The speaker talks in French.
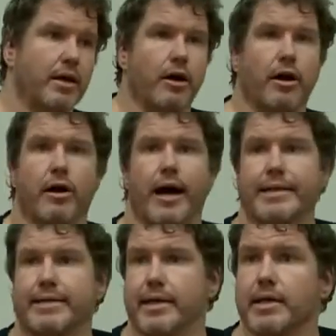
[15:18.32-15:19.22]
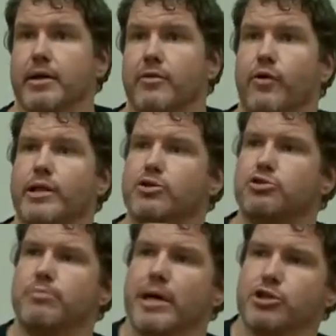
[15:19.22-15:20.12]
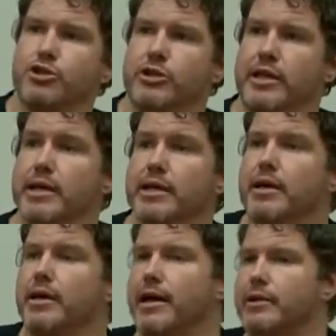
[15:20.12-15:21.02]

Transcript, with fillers: euh, ratés vont être dans une base de données. Et